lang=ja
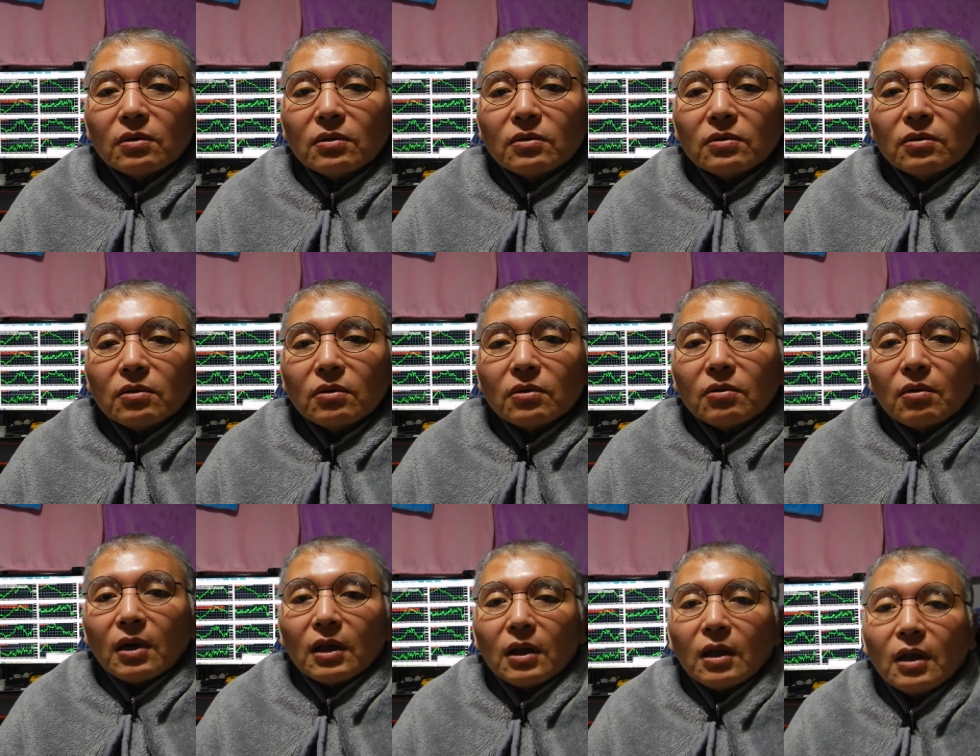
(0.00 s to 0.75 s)
言う
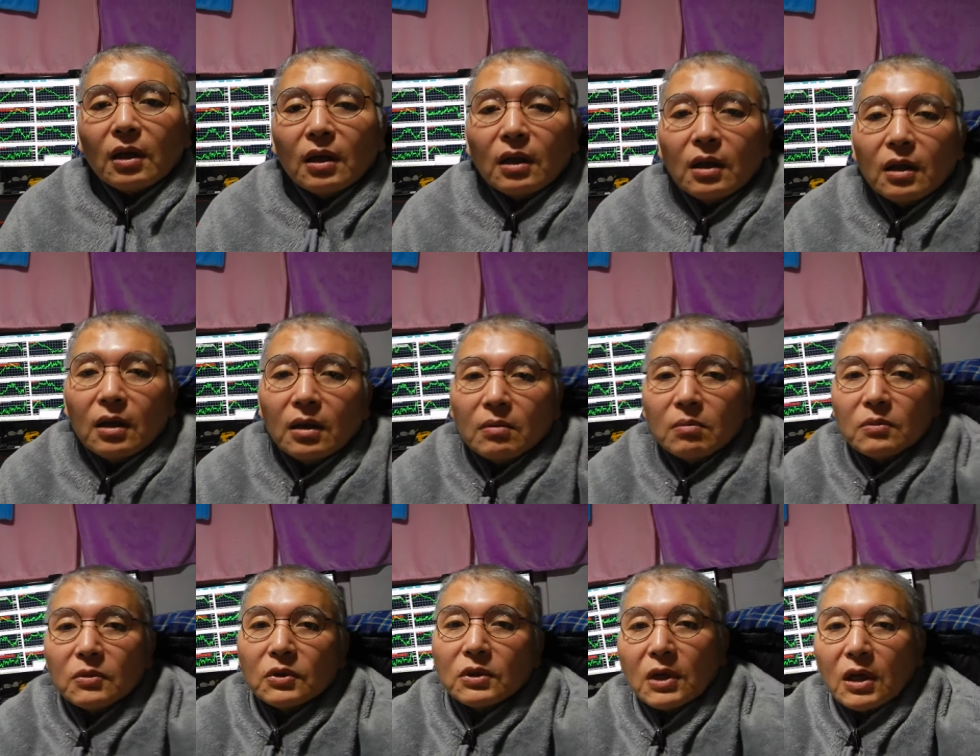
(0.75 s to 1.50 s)
ことはね
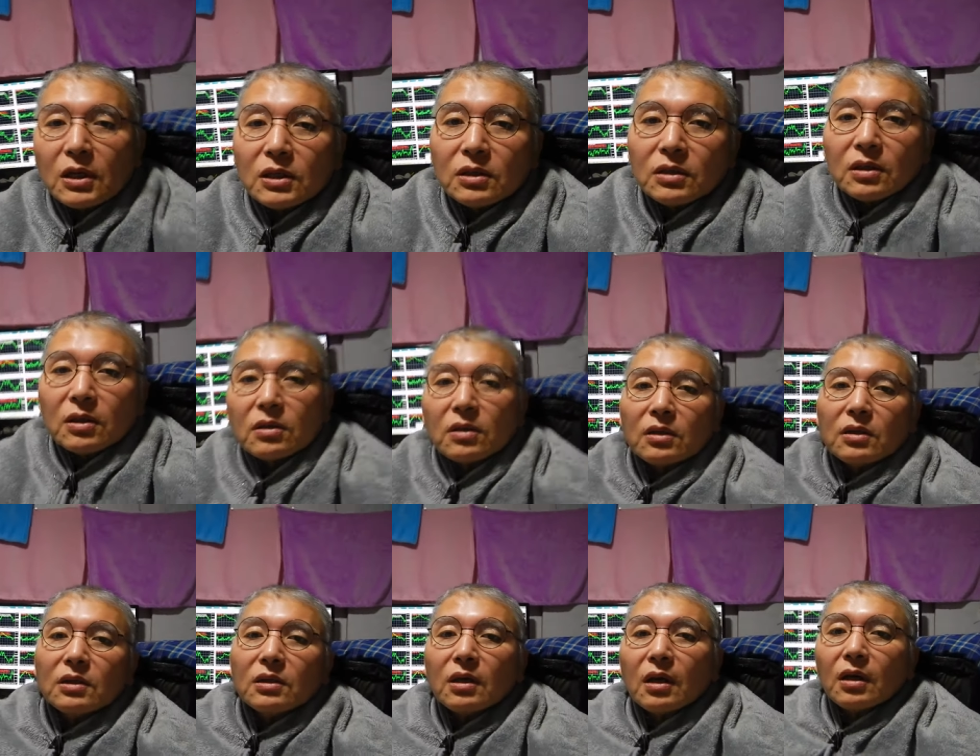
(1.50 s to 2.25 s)
難しいんで
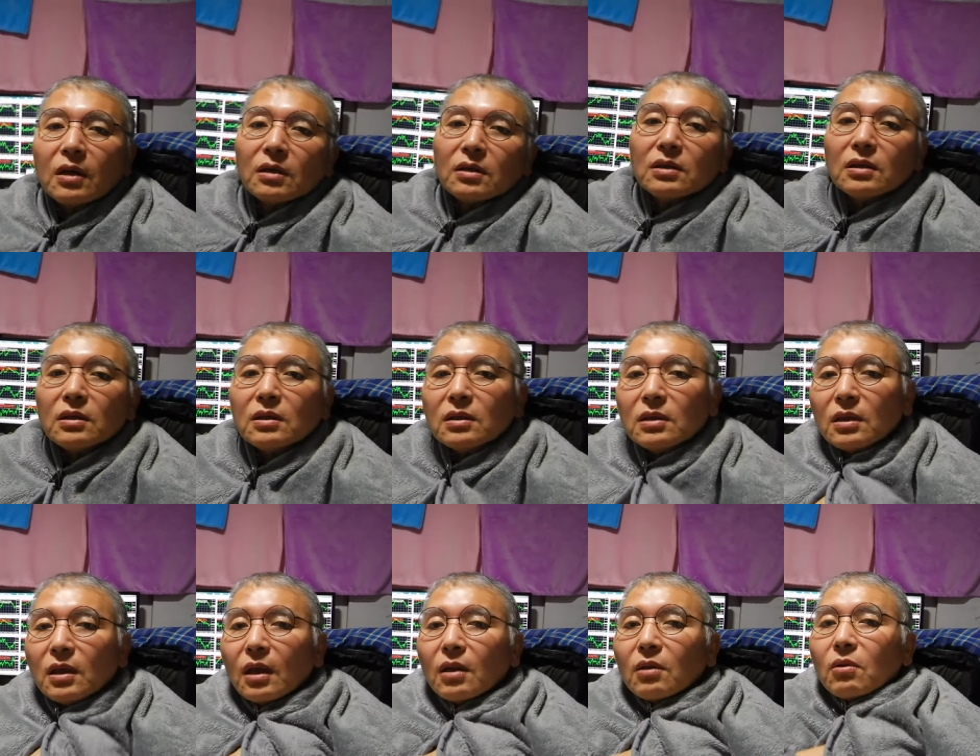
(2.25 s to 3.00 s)
すね人間
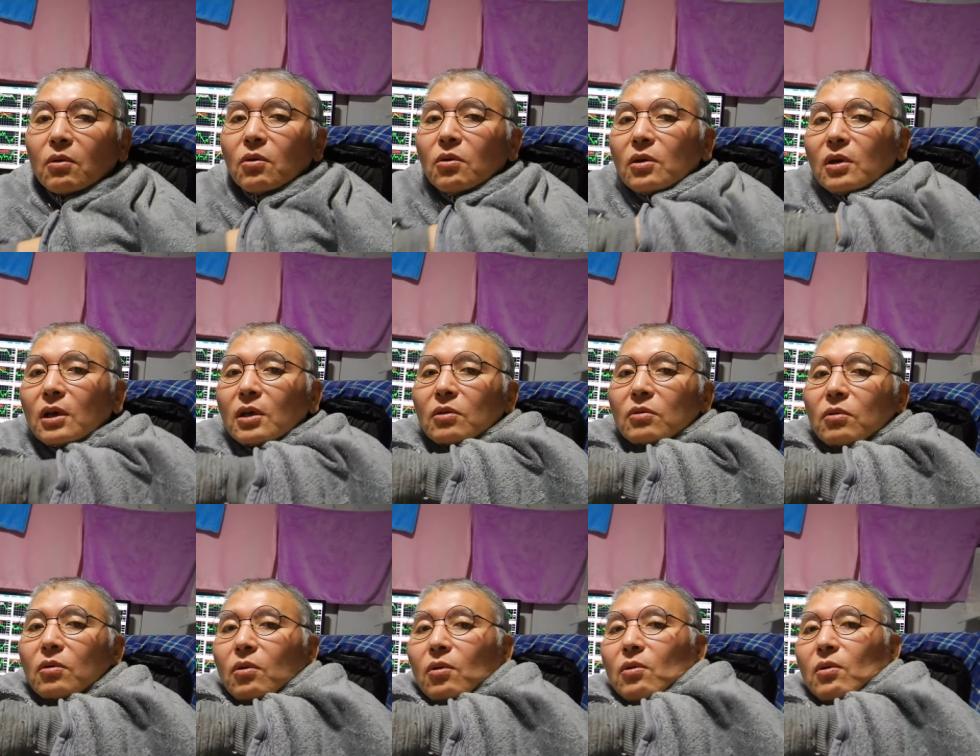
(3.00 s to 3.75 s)
人間の攻
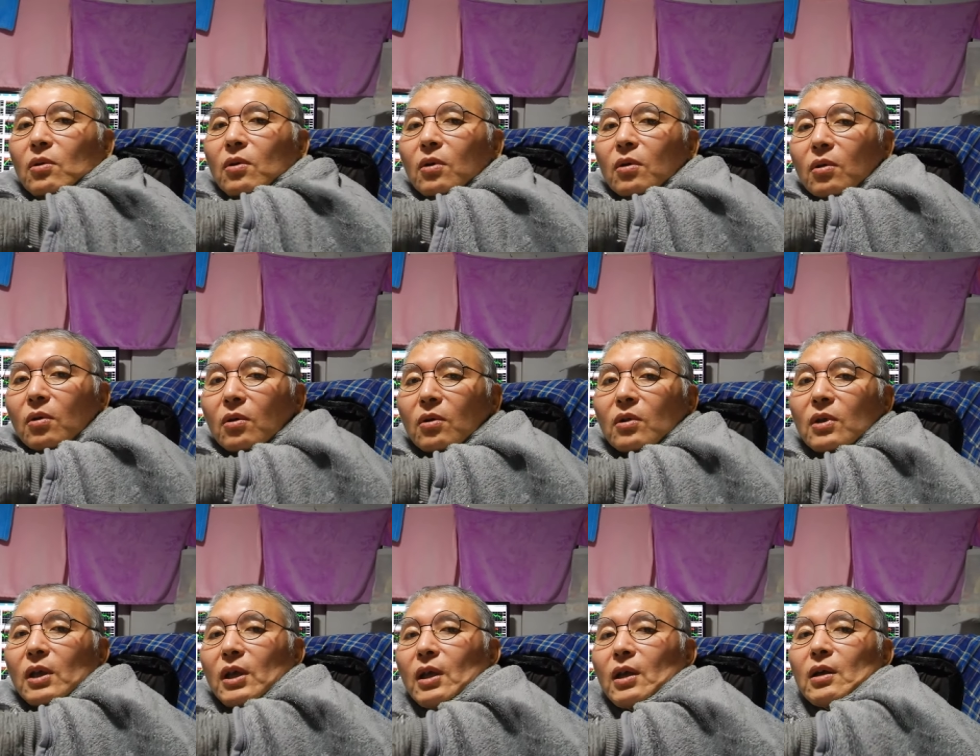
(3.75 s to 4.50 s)
撃を
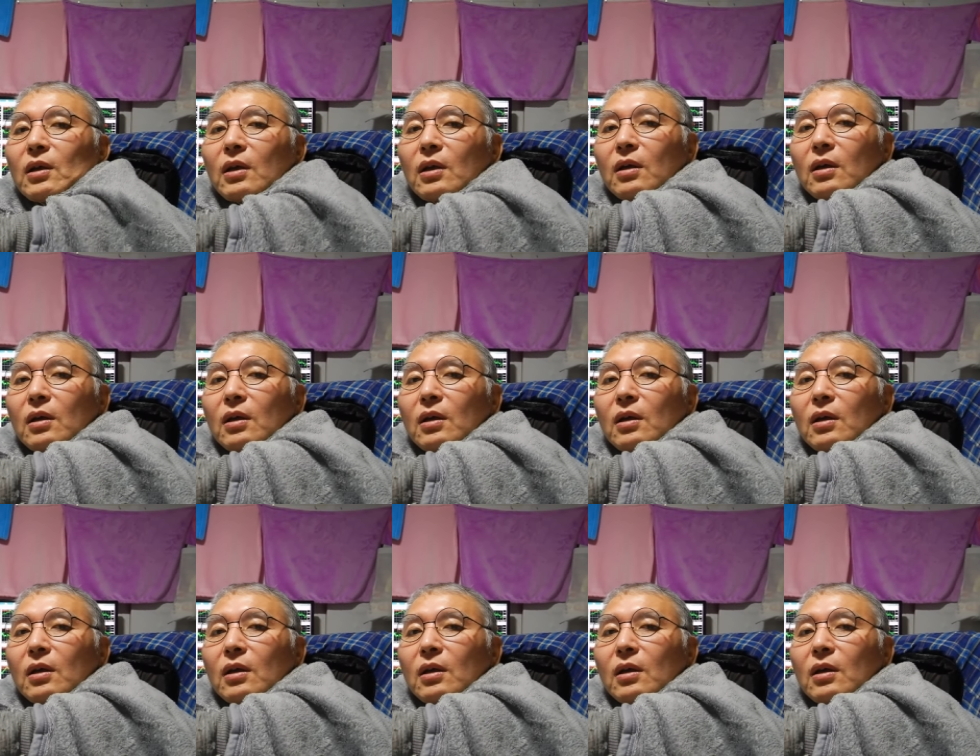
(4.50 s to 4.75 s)
ね